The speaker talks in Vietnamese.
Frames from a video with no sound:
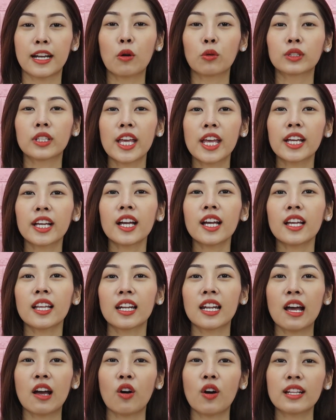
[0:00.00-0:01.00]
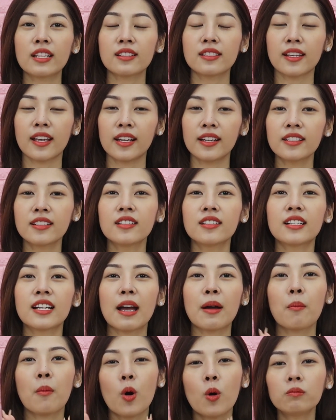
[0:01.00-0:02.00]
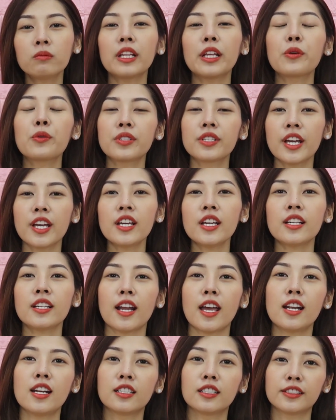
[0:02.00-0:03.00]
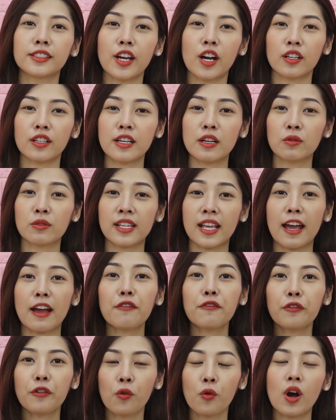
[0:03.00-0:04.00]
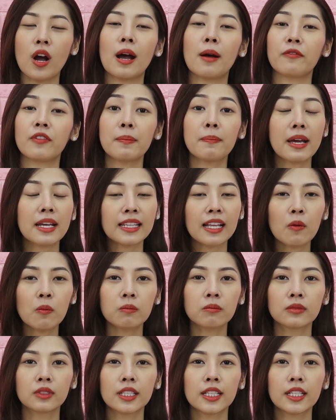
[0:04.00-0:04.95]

Đầu tiên á, là anh sẽ đưa ra 4 tiêu chí để lựa chọn dầu xả phù hợp với mái tóc.